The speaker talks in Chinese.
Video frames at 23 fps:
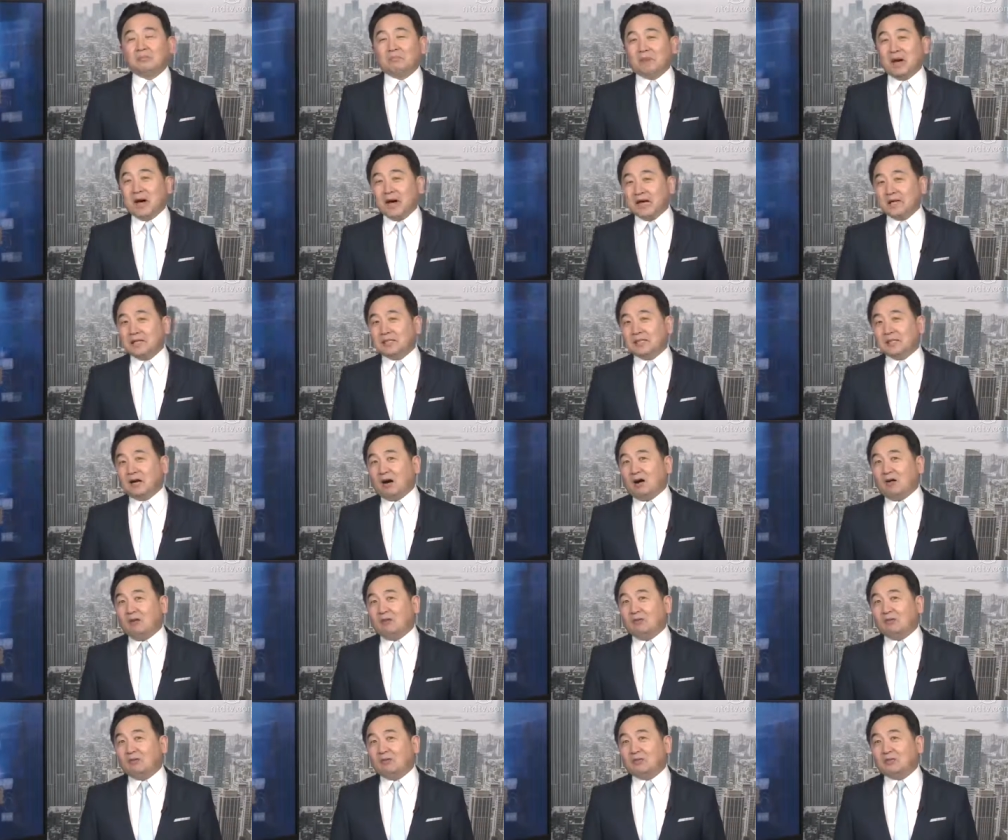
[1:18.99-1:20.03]
白教
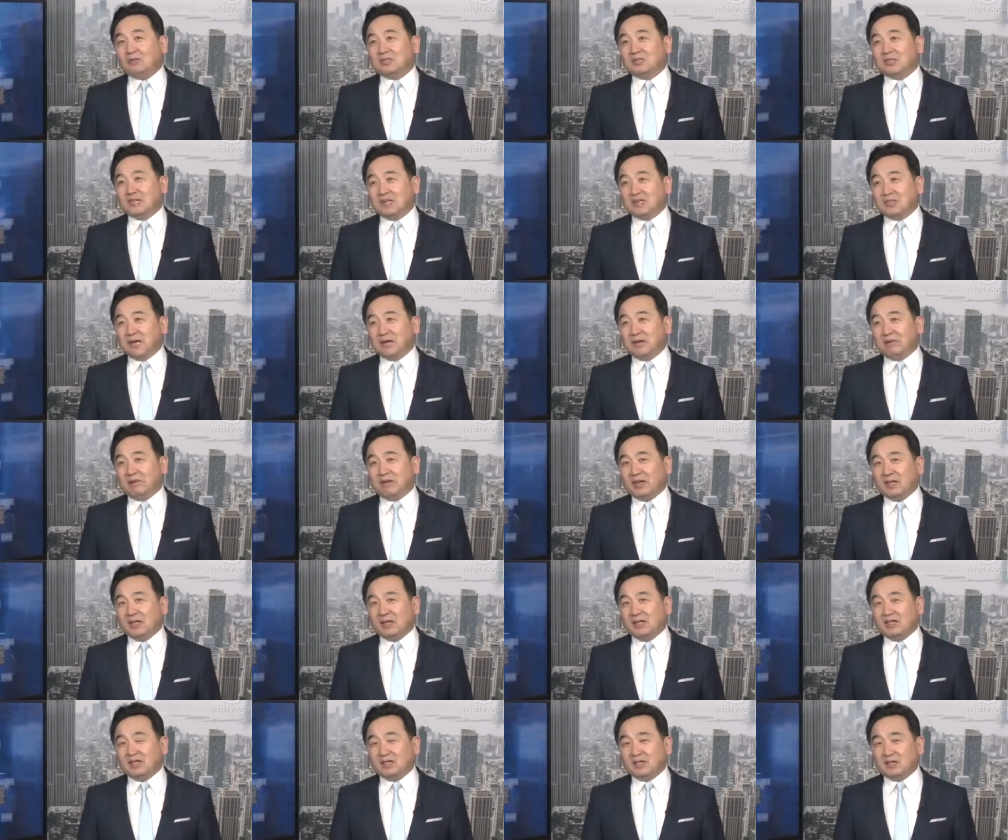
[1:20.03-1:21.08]
现在唯
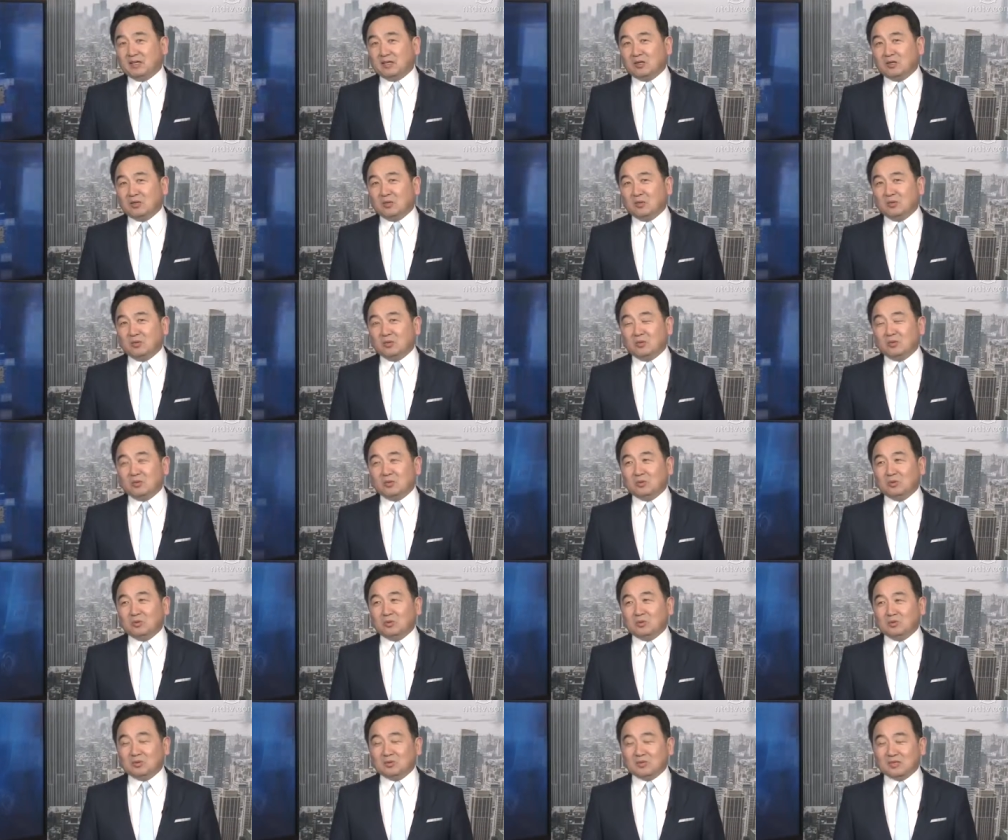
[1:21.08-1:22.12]
一能够
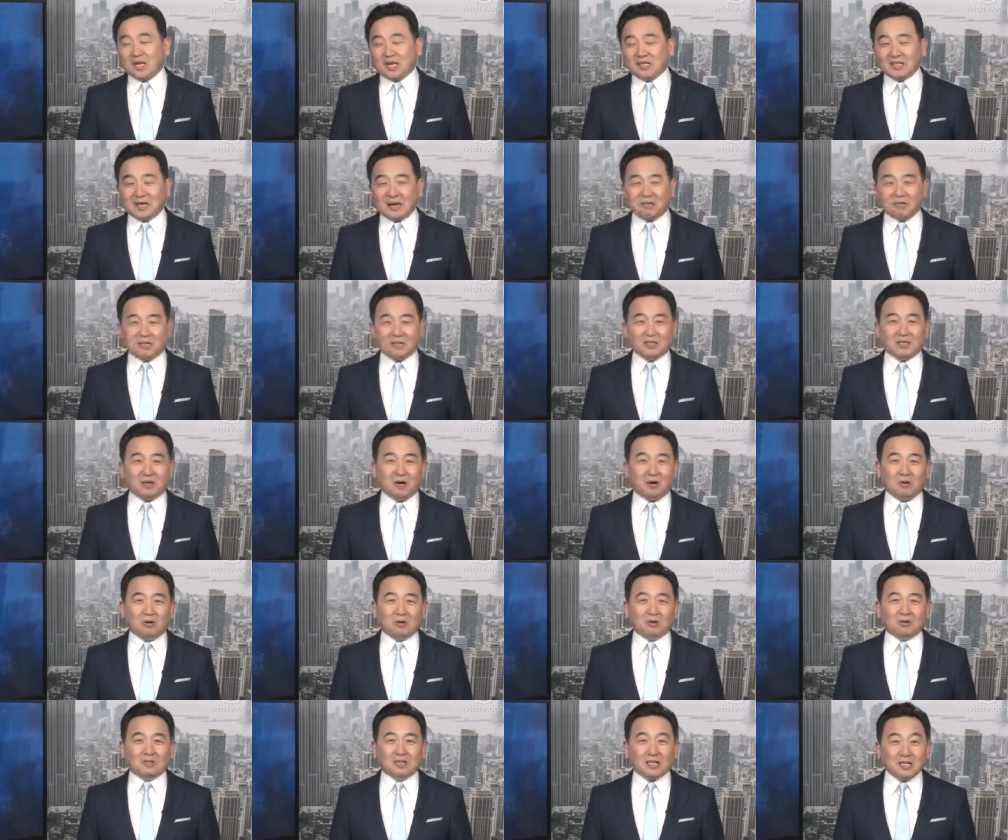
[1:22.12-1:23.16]
大家比
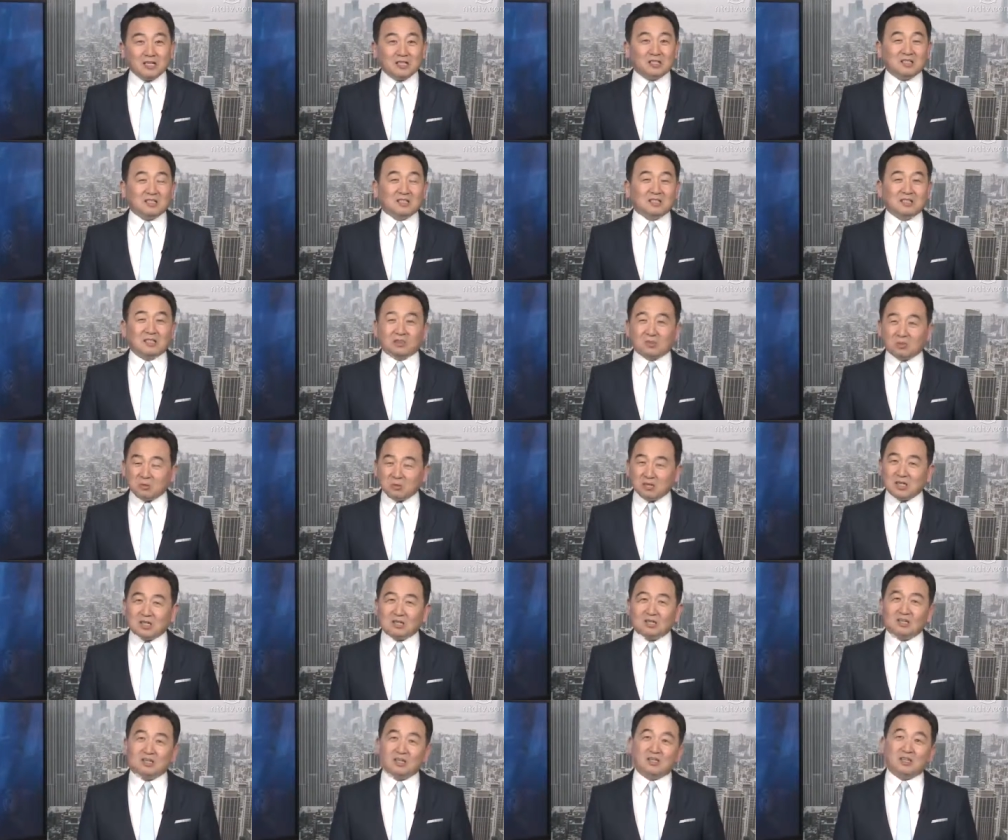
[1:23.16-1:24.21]
较认可的，都
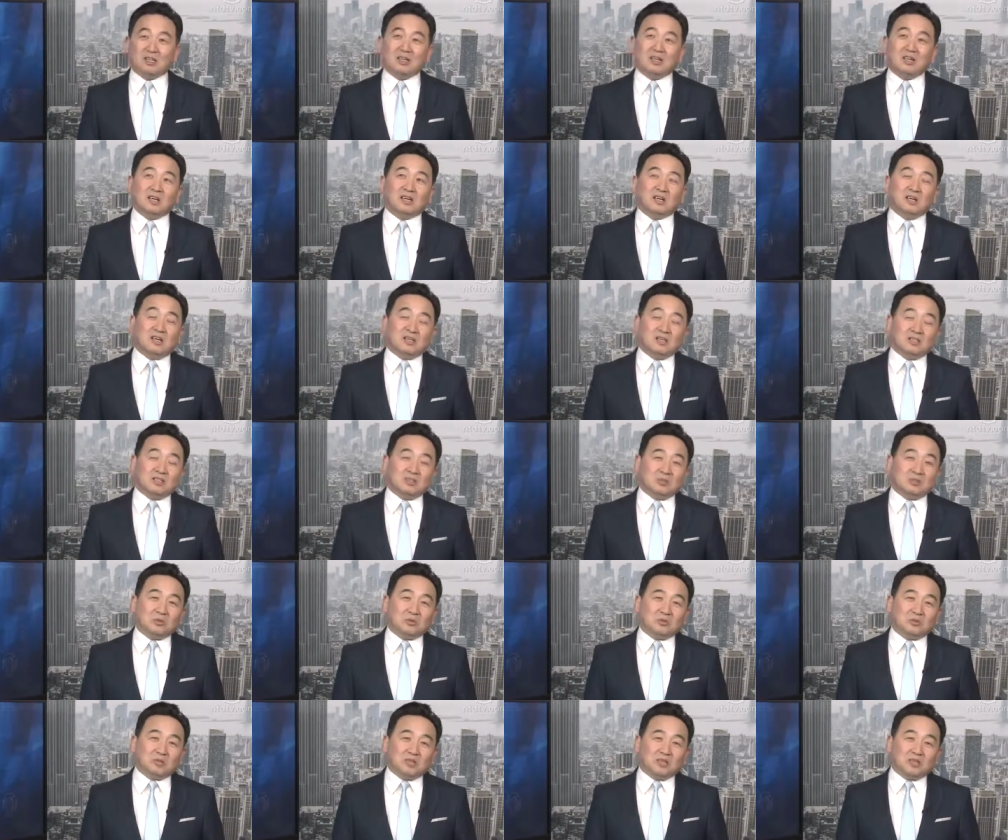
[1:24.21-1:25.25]
认可的，
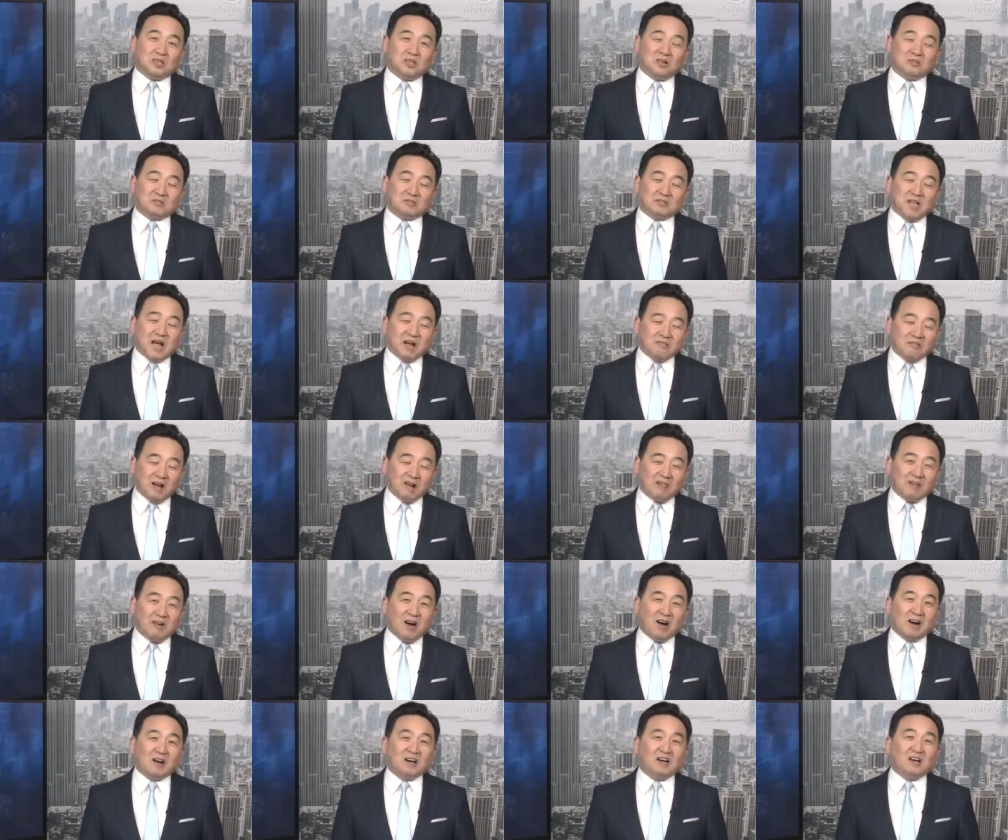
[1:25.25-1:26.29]
就是叫大法
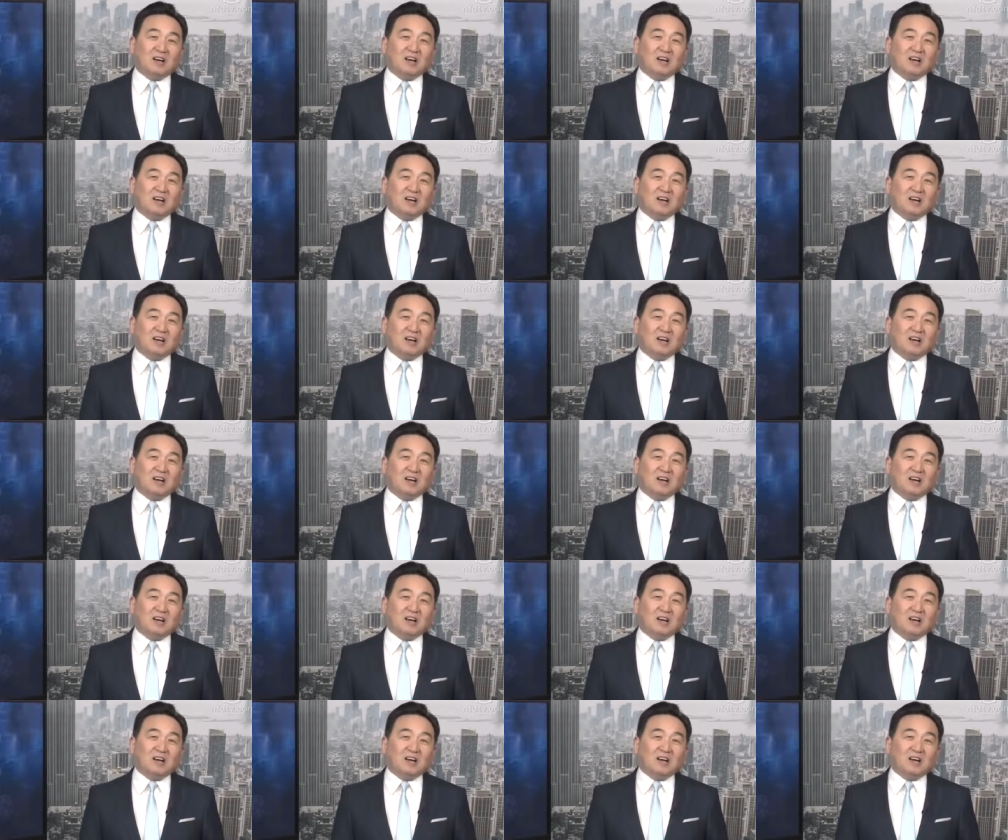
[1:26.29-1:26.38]
王，